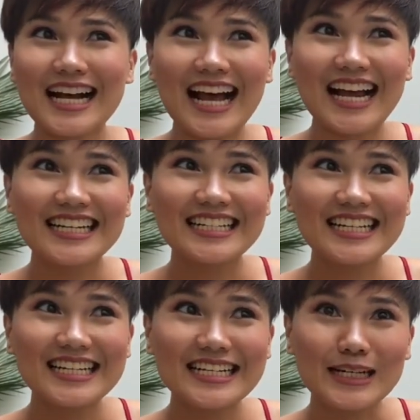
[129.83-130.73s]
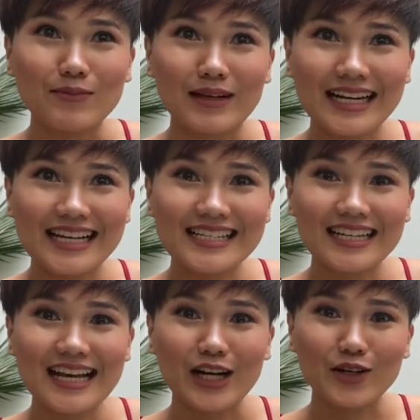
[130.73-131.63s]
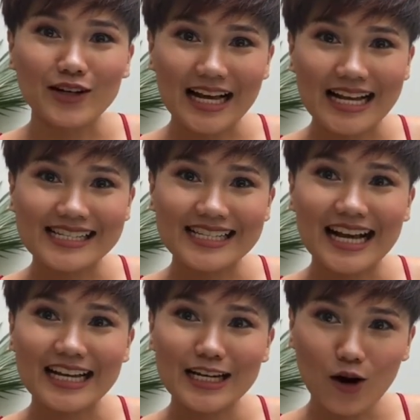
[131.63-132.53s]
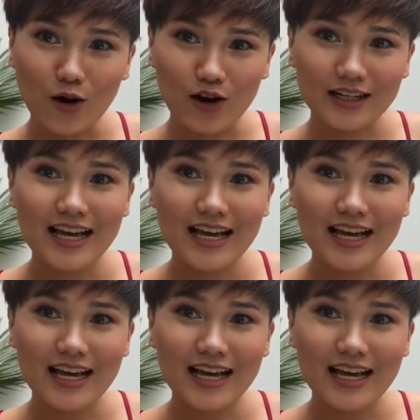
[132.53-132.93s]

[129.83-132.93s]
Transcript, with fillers: การที่ดื่มอะไรสักอย่างโดยการใช้หลอด